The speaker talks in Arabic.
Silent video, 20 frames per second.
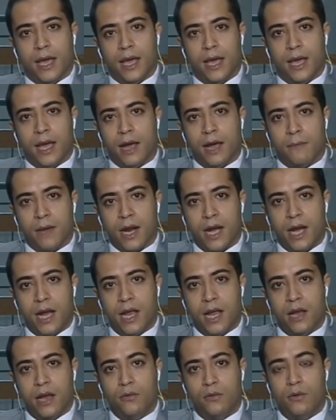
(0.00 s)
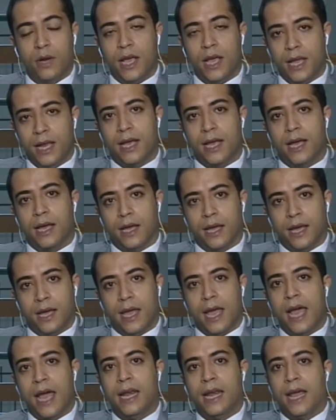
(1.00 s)
المرحلة الأولى إلى
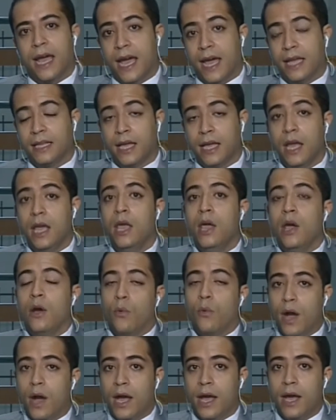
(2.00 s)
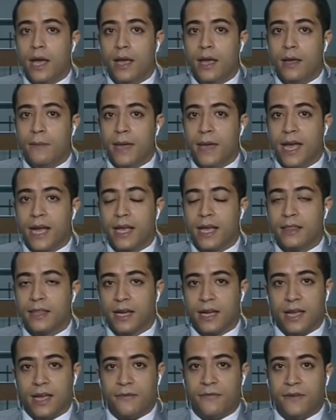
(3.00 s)
الإعادة وبهكذا
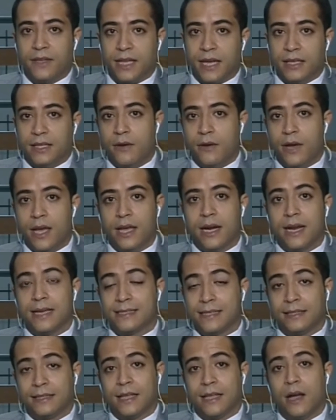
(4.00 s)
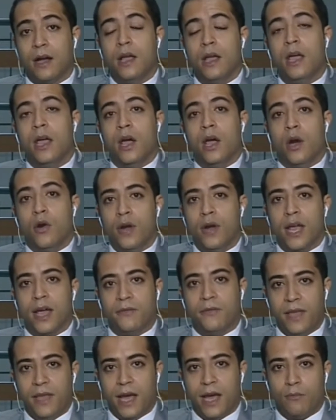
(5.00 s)
كافة الدوائر الستة هنا
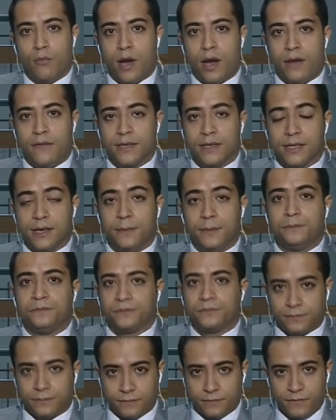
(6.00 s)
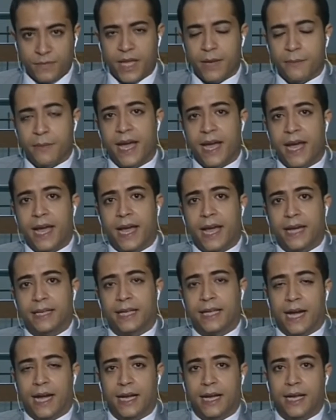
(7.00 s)
في المحافظة بها إعادة
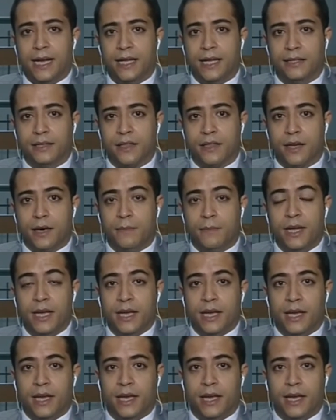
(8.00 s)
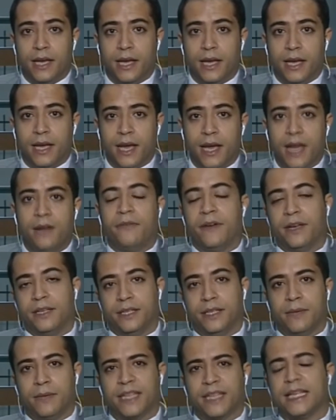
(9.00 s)
على النظام آه، آه،
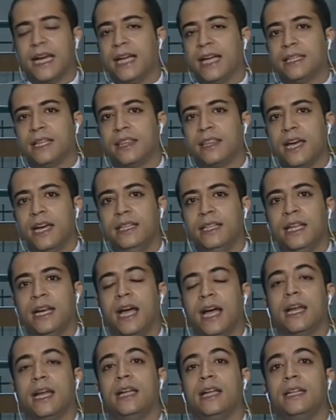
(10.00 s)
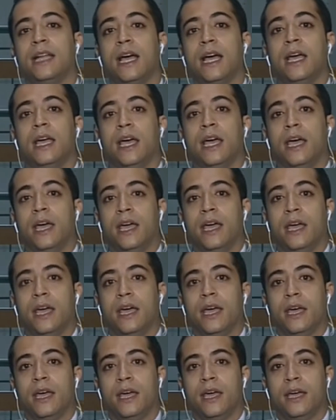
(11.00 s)
الفردي بنتحدث أيضا عن أن
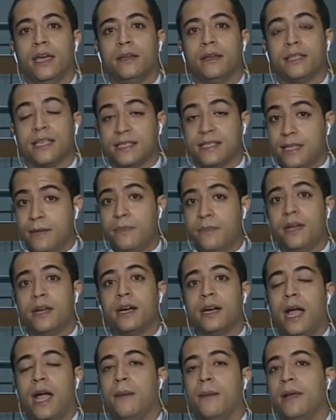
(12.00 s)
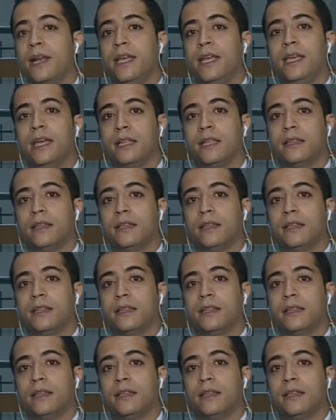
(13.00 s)
آه، تستمر عملية